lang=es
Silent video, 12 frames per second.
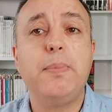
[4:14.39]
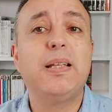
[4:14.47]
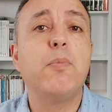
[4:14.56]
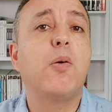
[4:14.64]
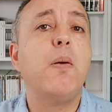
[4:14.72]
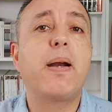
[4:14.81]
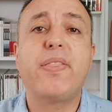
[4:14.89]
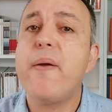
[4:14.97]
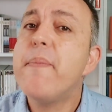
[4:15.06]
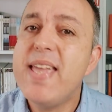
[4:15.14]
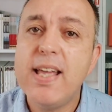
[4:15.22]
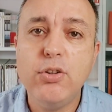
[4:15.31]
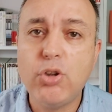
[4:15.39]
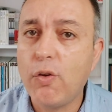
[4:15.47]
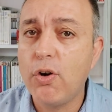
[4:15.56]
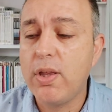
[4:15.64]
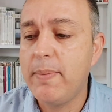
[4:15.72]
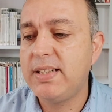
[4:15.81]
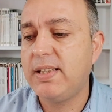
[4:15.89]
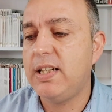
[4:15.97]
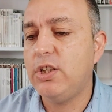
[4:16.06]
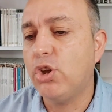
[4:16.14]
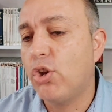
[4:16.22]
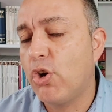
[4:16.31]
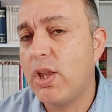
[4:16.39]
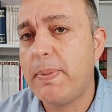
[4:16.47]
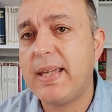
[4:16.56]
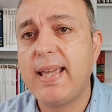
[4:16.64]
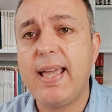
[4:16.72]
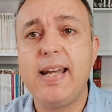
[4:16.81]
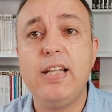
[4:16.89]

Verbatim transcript: a mí tampoco me parece bien todo lo de Messi, ni todo lo de Piqué,